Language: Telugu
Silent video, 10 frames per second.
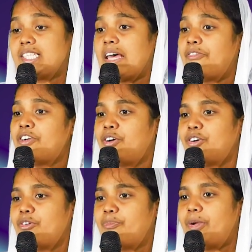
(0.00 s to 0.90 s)
స్టెఫను
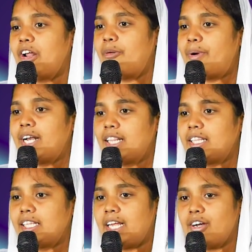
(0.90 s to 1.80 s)
పిలువబడిన
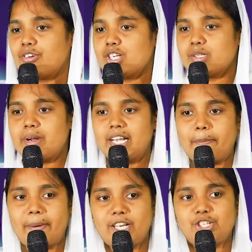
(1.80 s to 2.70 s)
దేనికోసం అంటే
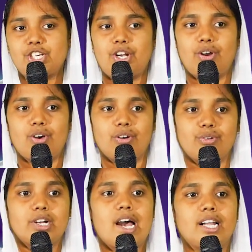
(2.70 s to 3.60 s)
పరిచర్య
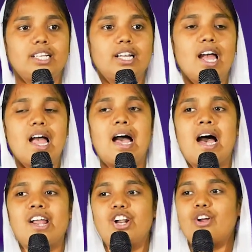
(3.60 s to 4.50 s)
కొరకు కానీ
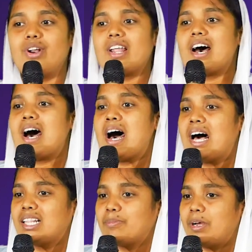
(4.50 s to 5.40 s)
ఆయనలో ఉన్న
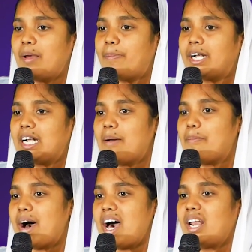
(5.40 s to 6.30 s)
ఆత్మల పట్ల
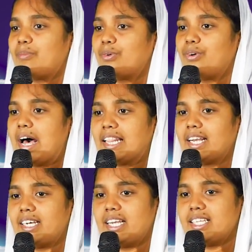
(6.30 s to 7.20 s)
భారము
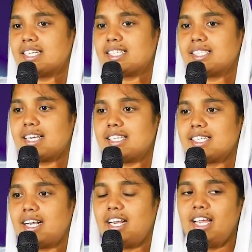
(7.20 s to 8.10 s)
అతన్ని ఏం చేసింది
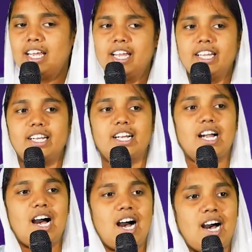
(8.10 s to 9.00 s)
తెలుసండి
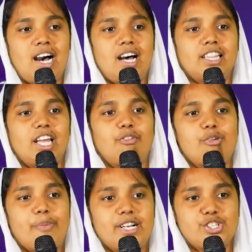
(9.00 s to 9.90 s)
ఇంకా
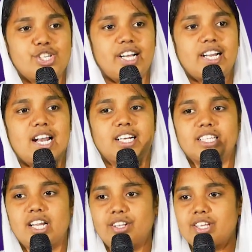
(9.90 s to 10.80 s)
దేవుడి పని
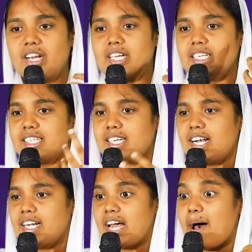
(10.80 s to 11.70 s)
చేయటానికి తను తను ఏం
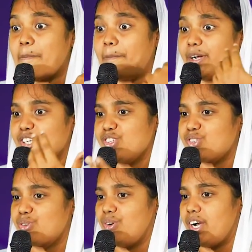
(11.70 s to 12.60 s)
చేశాడంటే
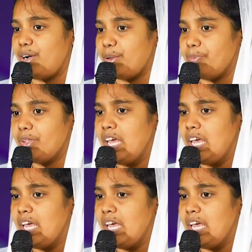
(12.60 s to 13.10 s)
అప్పగించుకున్నాడు